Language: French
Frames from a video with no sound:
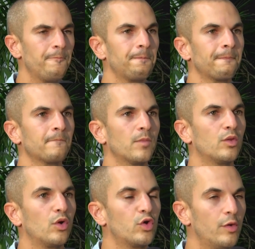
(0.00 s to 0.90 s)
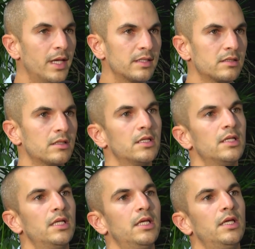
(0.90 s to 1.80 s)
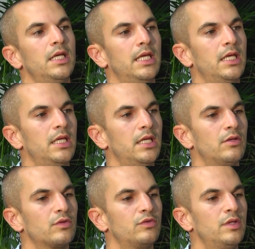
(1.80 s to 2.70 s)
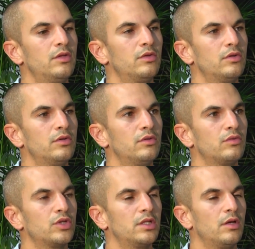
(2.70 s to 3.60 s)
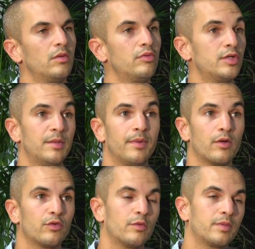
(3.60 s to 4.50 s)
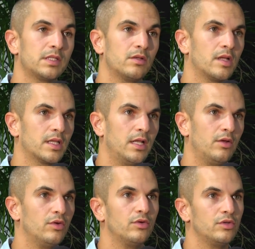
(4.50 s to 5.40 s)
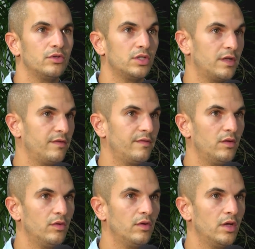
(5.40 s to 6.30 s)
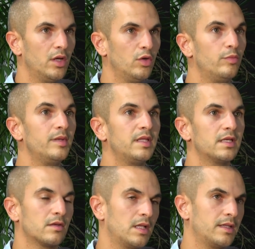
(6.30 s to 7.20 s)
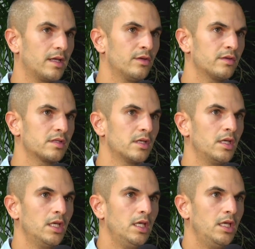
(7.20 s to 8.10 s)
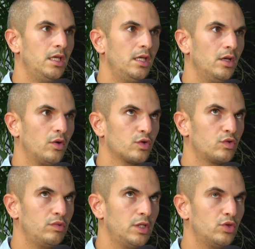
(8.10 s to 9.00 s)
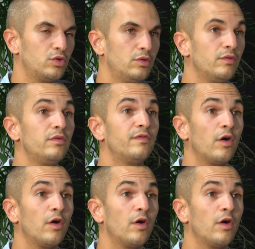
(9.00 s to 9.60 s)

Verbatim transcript: oui. dans le commerce. Hum. Et ensuite, euh, donc j'étais embauché par l'entreprise dans laquelle euh, j'avais fait le, BTS en alternance. Oui. Ensuite, je suis devenu